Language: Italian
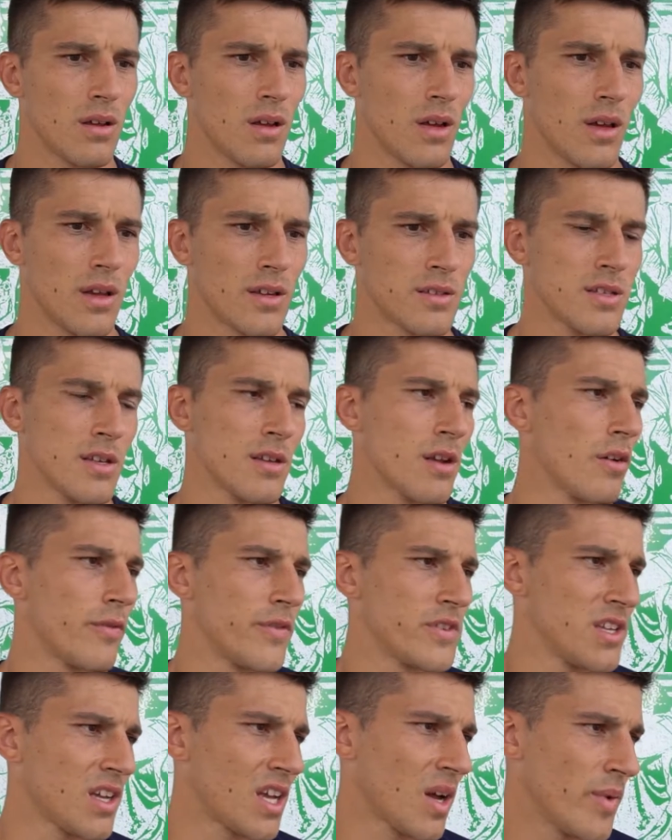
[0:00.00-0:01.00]
Uh, sì, no,
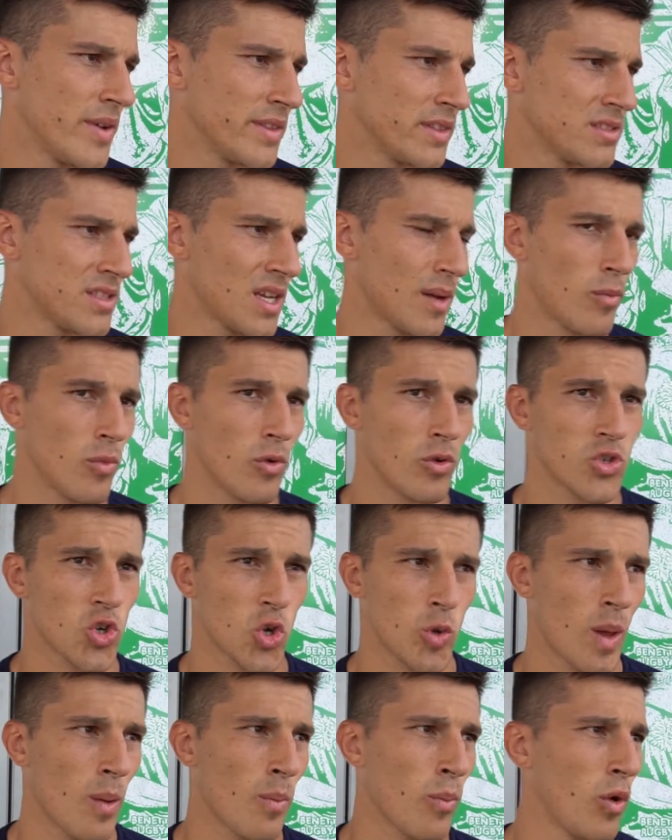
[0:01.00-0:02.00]
fisicamente siamo
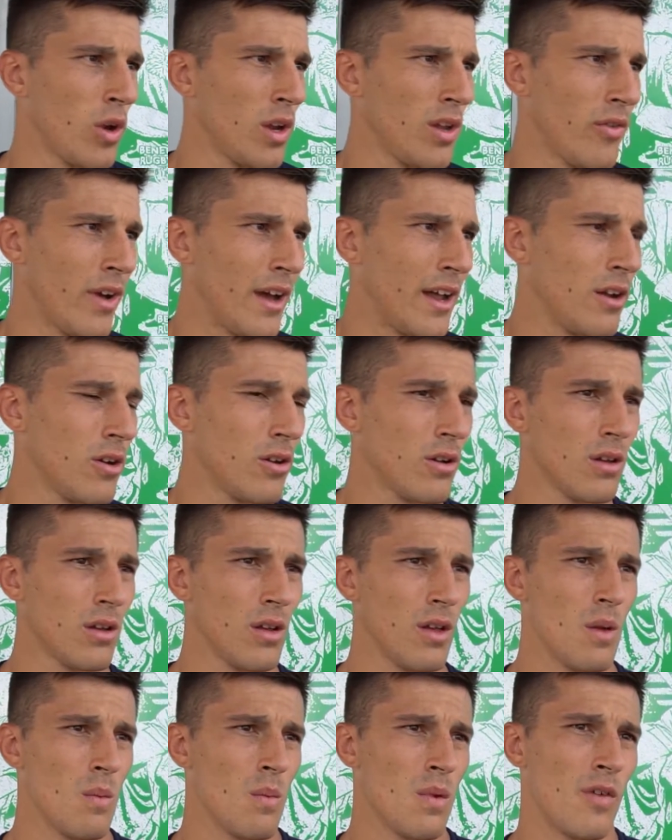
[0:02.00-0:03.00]
secondo me a un buon livello,
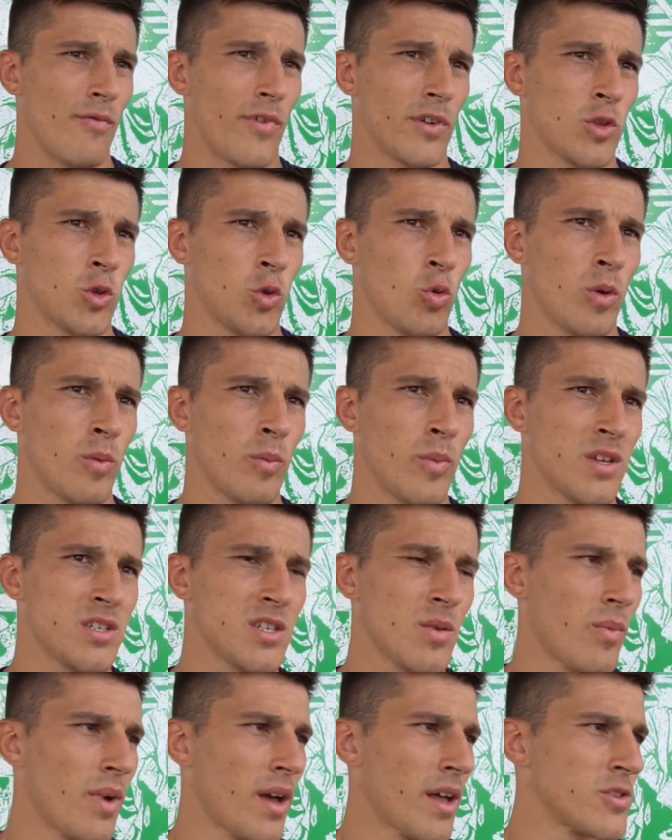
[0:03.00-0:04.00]
abbiamo fatto due
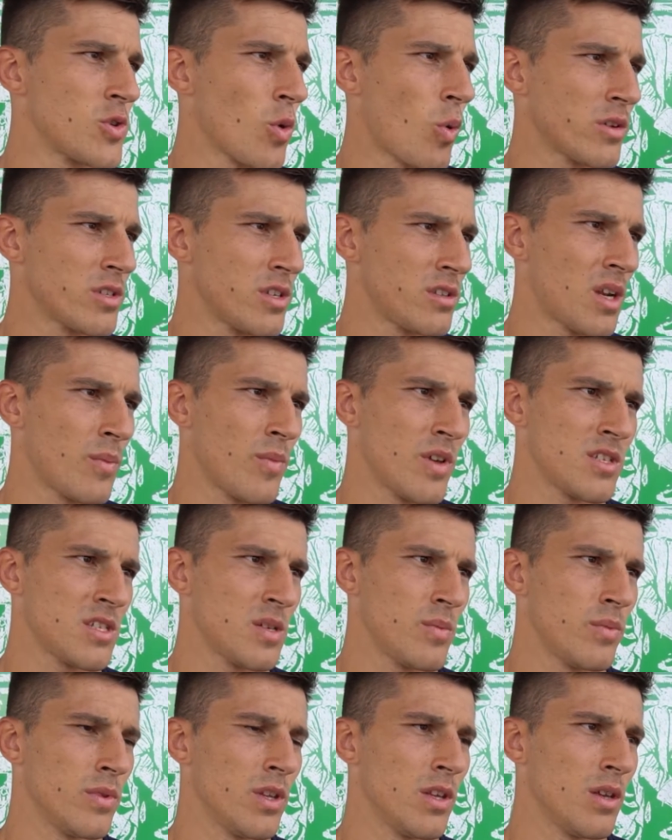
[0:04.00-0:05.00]
mesi e mezzo, quasi tre
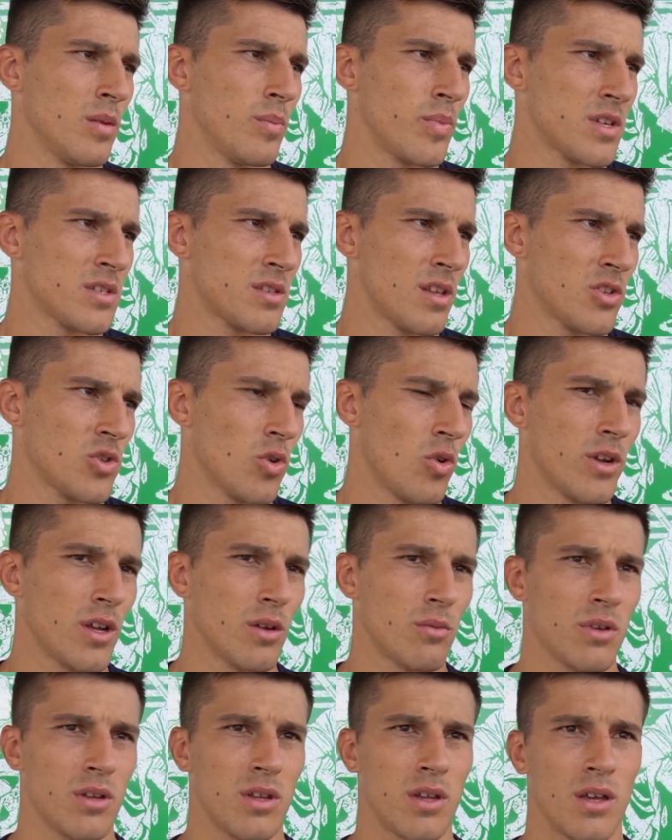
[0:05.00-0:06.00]
mesi di,
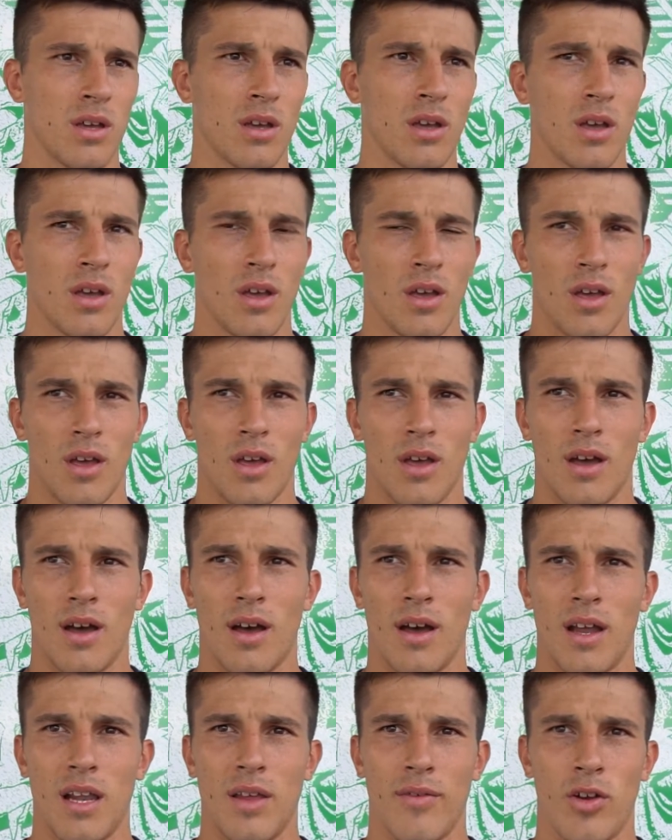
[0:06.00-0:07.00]
prestagione, quindi uh,
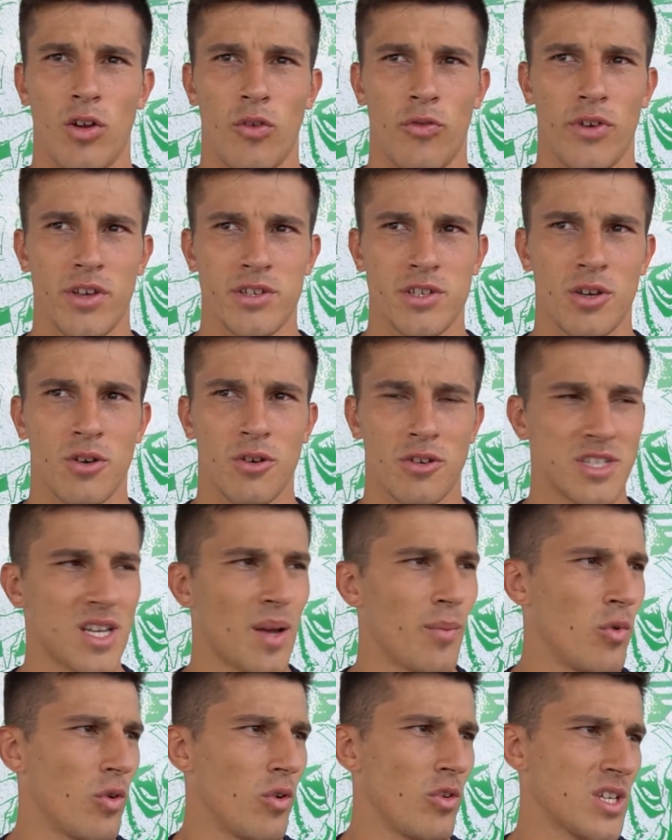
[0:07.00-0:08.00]
a livello fisico
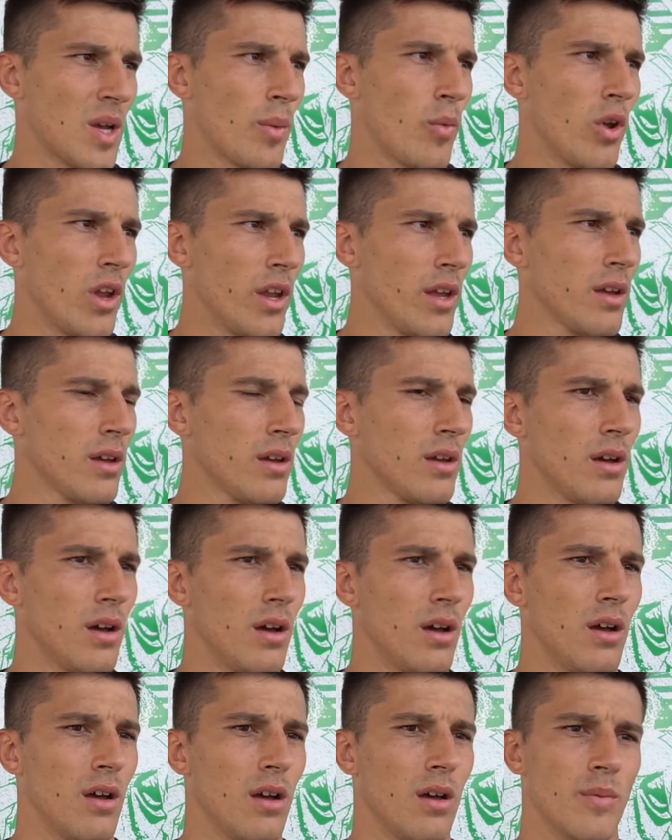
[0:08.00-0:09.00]
siamo, siamo lì,
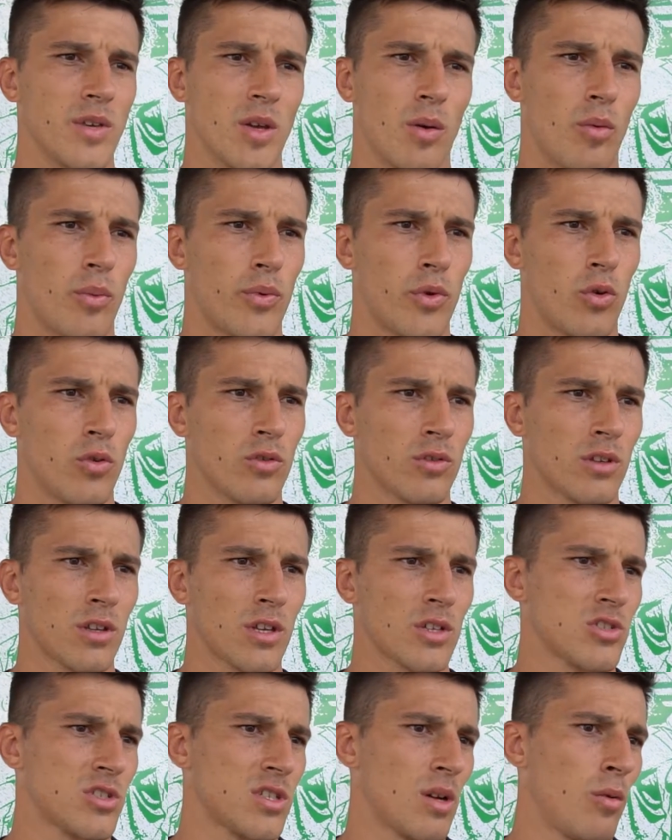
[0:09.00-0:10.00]
uh, siamo pronti,
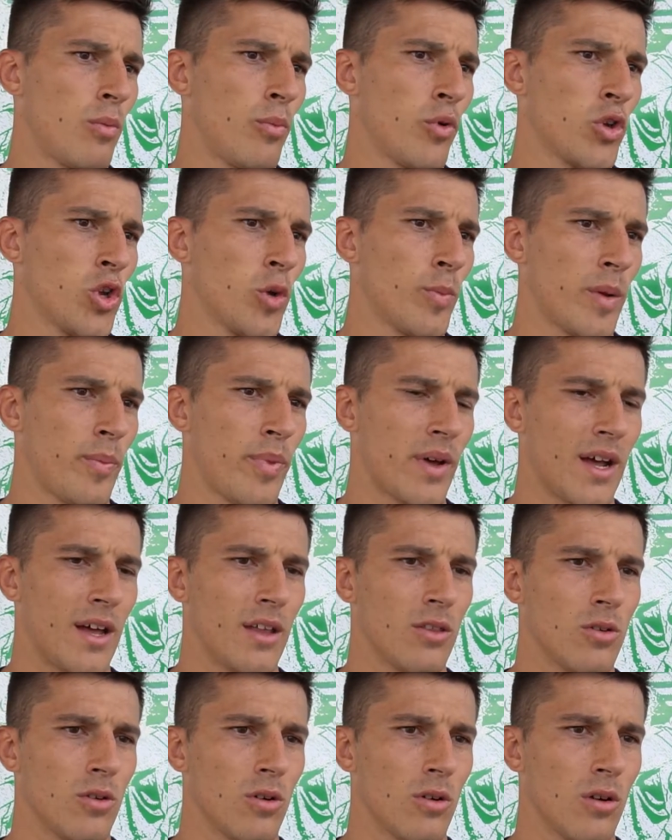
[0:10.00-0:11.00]
adesso stiamo un pochino
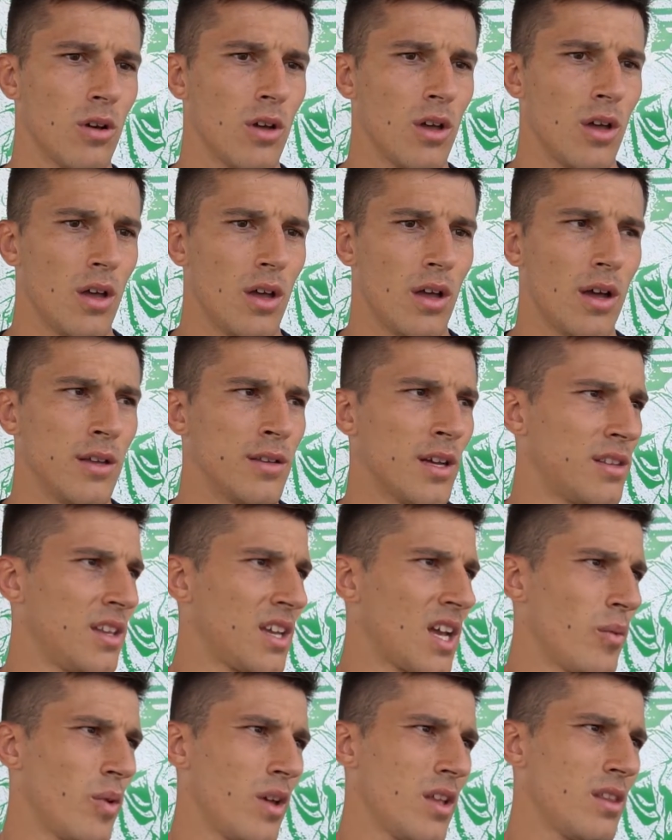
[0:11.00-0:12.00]
preparando eh,
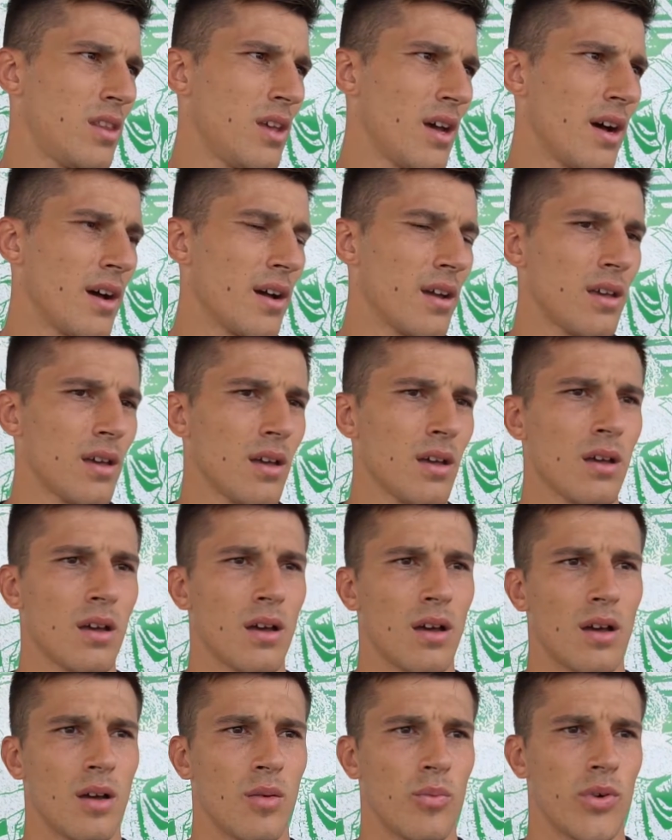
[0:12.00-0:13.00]
tatticamente anche
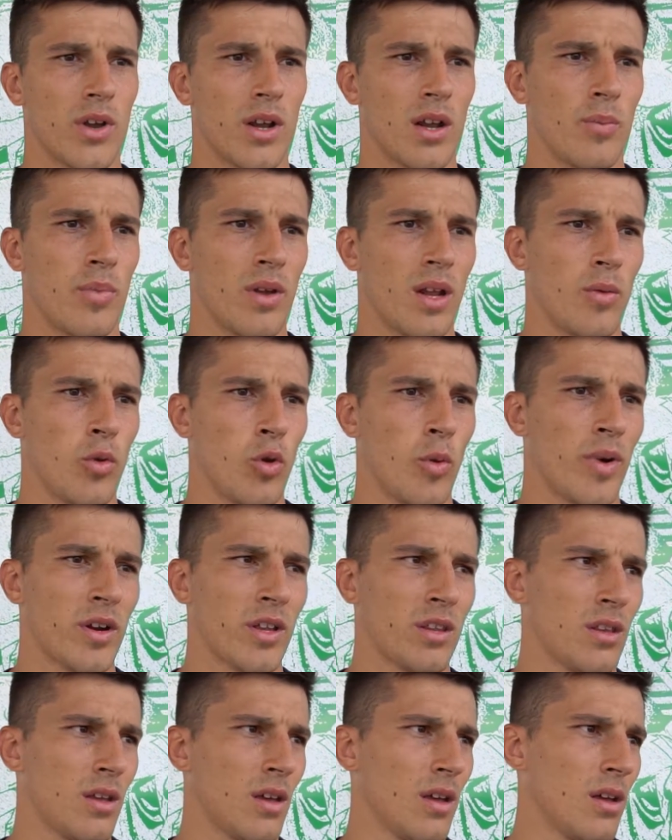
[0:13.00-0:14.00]
eh, per, per, le due
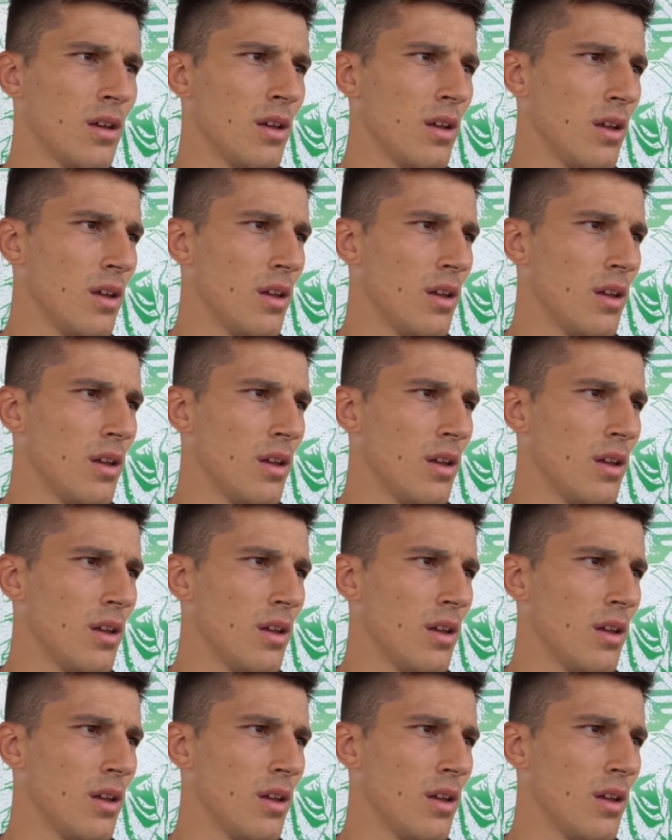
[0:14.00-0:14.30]
partite